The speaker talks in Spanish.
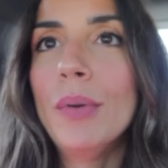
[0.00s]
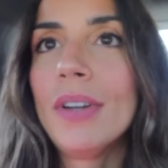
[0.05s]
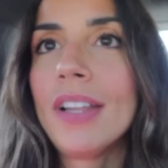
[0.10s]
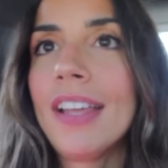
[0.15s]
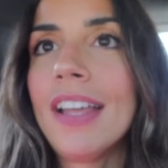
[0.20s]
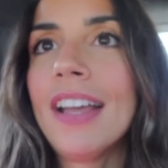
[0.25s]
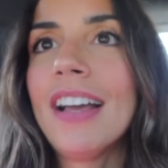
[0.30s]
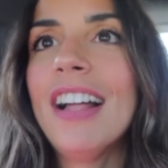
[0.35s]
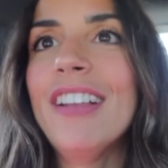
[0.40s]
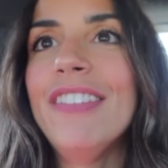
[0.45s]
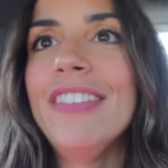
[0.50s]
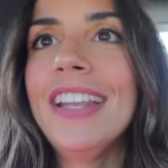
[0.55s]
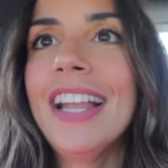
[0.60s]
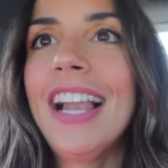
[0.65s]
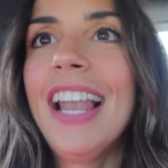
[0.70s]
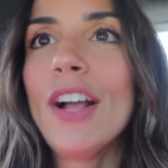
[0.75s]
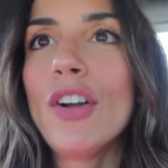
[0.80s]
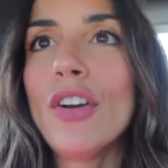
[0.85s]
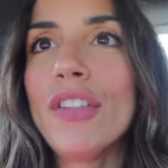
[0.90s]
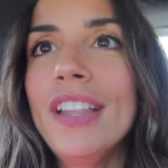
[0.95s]
Porque al
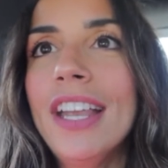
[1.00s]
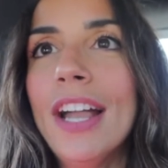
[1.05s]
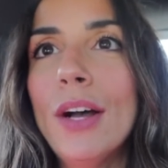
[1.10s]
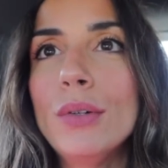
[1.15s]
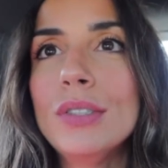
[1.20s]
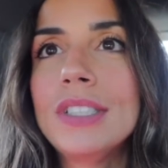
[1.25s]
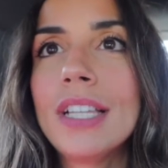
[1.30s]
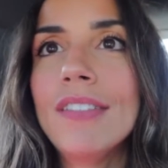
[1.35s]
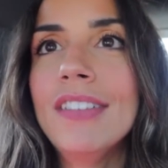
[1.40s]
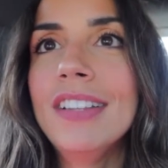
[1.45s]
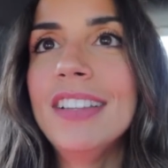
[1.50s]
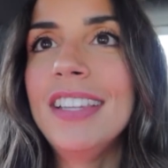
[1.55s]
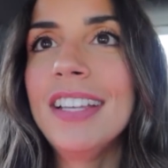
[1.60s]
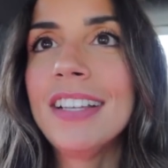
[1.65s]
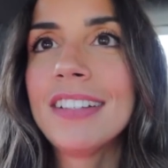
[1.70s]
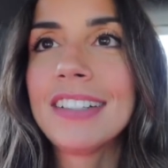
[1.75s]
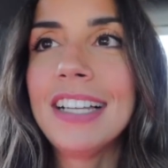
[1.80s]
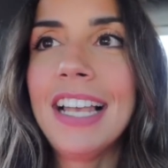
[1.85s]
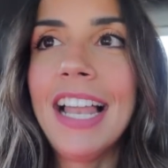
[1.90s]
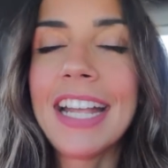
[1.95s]
final la cocina
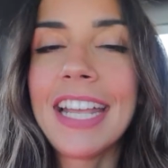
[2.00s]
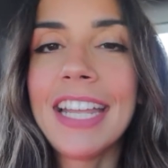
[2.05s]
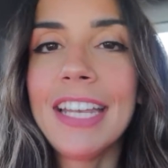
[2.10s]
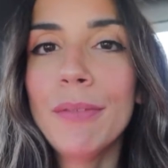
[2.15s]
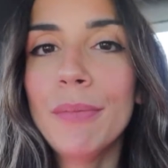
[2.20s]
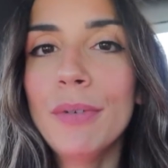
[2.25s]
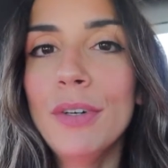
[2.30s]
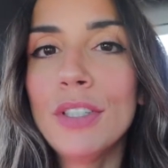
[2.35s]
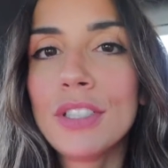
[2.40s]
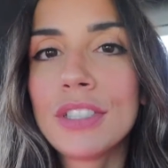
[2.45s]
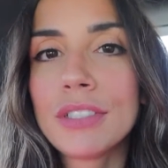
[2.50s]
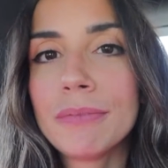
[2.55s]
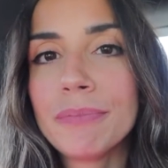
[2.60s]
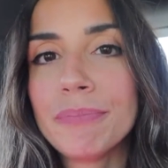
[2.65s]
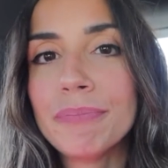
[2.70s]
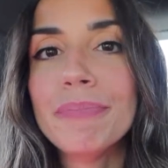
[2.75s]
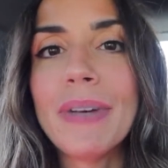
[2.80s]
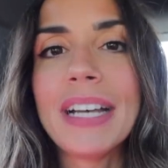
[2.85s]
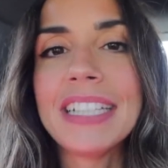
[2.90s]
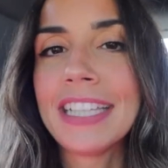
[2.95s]
justamente la queremos
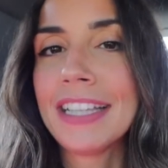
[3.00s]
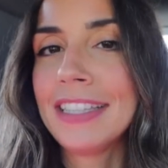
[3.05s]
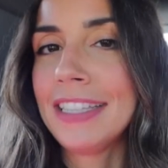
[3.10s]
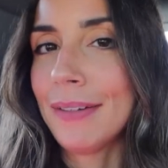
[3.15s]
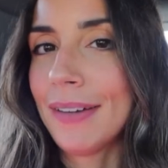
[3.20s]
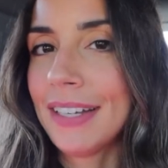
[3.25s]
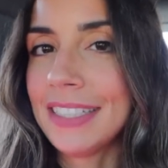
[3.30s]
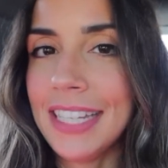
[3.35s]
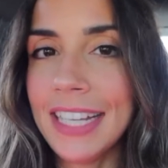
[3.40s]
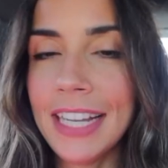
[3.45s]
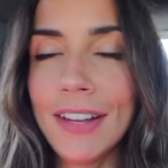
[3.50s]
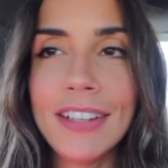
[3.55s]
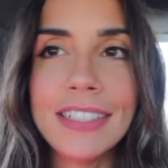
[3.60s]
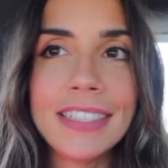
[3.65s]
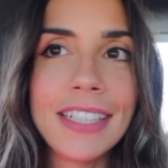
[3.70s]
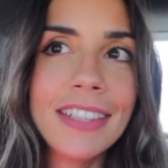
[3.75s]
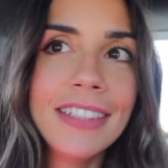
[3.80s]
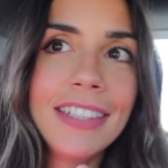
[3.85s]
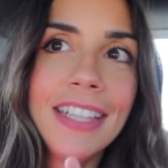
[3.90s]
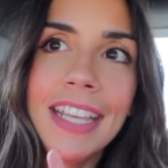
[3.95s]
bastante básica,
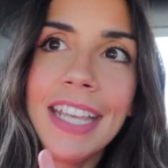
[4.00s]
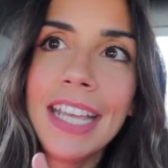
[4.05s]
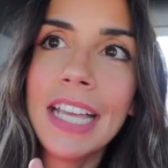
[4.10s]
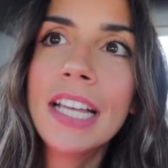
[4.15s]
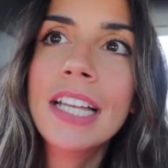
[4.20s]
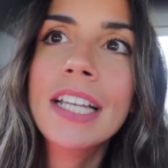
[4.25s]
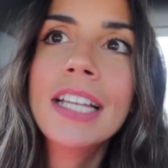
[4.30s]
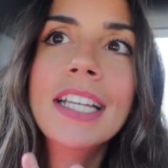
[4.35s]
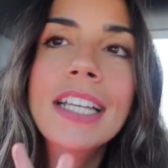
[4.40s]
bastante